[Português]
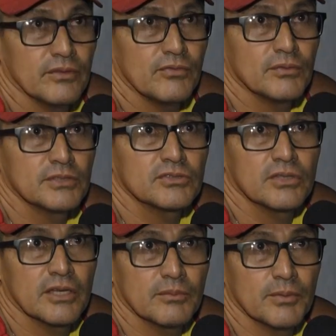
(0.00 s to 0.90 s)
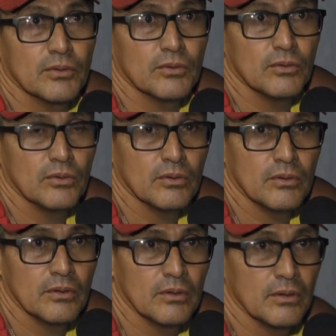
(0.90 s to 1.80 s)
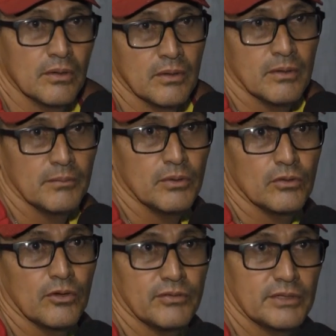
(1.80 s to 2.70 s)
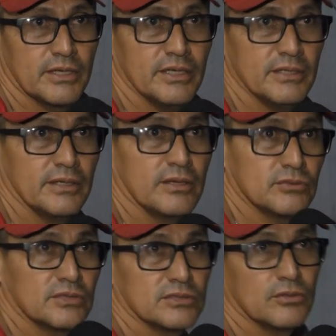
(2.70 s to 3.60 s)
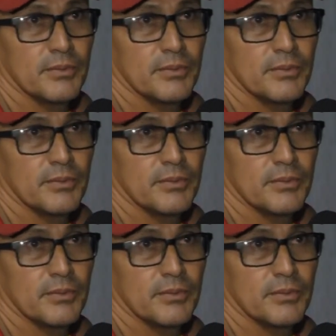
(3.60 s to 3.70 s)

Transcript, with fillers: Nós né, fomos acionados pelo, pelo 93, né, que é o centro de